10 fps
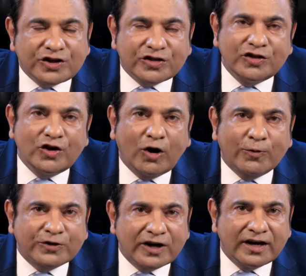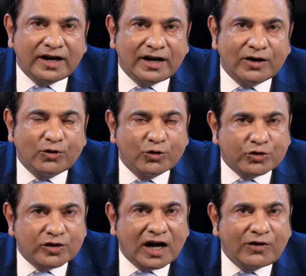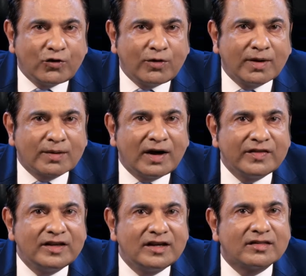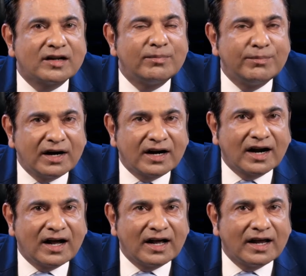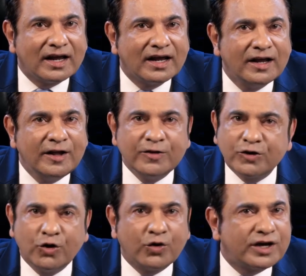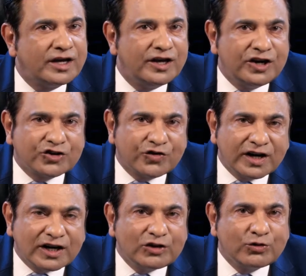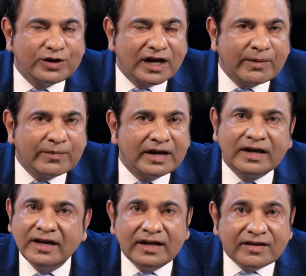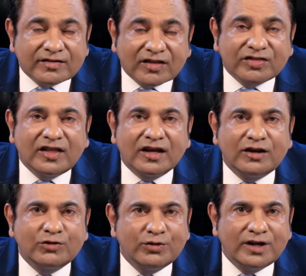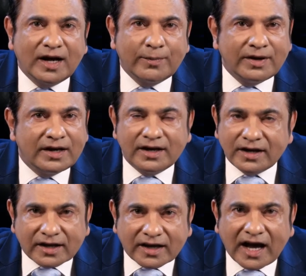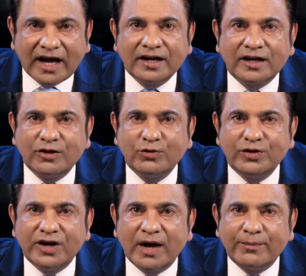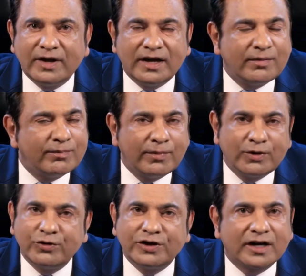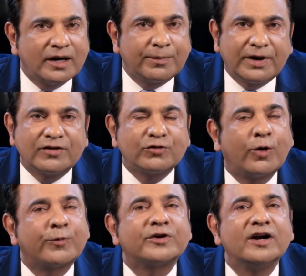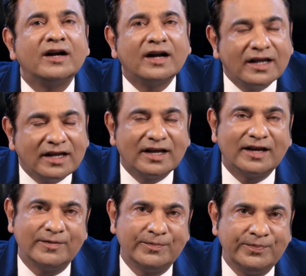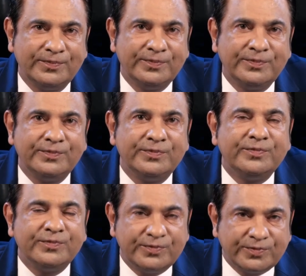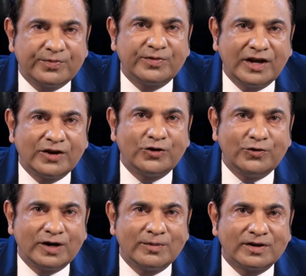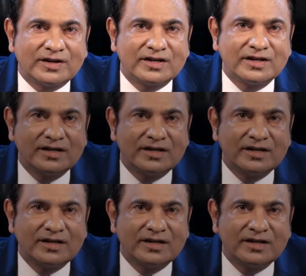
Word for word: जितने ऑप्शन है उतना वो बर्बादी की तरफ बढ़ रहा है क्योंकि ईश्वर की दुनिया में सत्य की दुनिया में ज्ञान की दुनिया में मनुष्य के पास ऑप्शन नहीं है थैंक यू वेरी मच